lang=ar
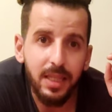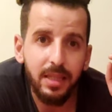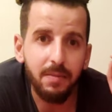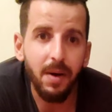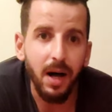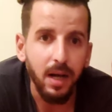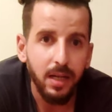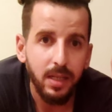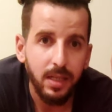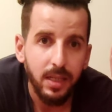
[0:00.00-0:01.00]
قد تما
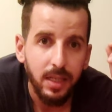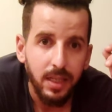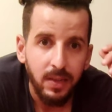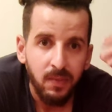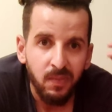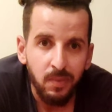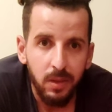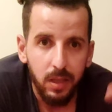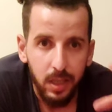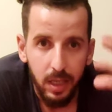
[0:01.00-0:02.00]

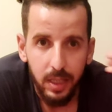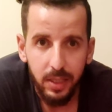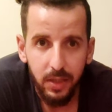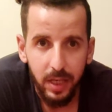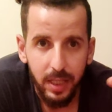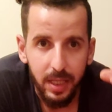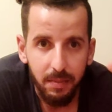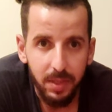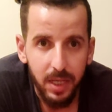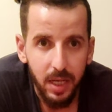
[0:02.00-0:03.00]
كانت
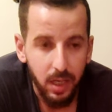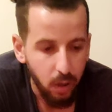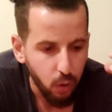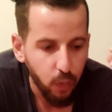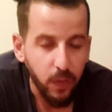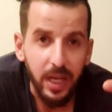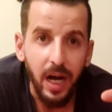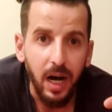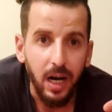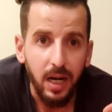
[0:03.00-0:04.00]
التغذيه مزيانه
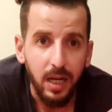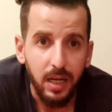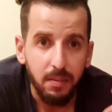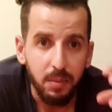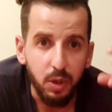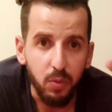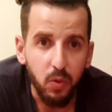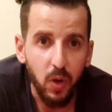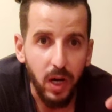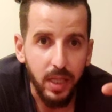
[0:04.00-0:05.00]
وفيها
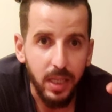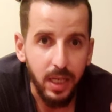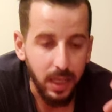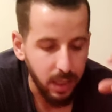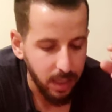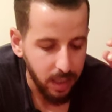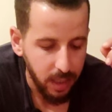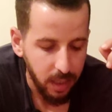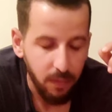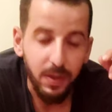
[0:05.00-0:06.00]
مجموعه ديال
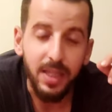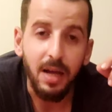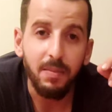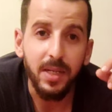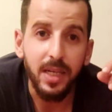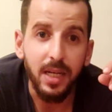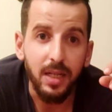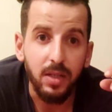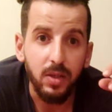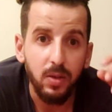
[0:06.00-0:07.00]

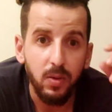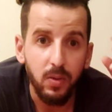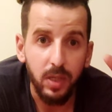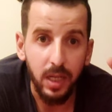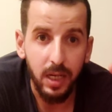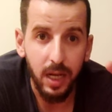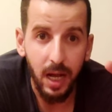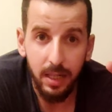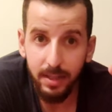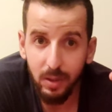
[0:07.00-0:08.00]
الفيتامينات وديال
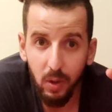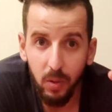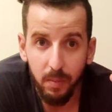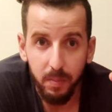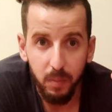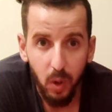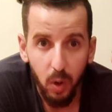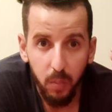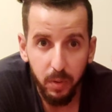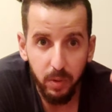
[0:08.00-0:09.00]
الكالسيوم
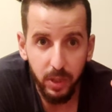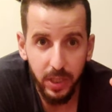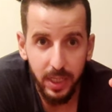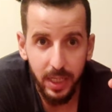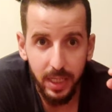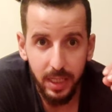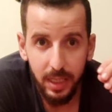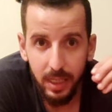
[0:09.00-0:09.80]
والبروتينات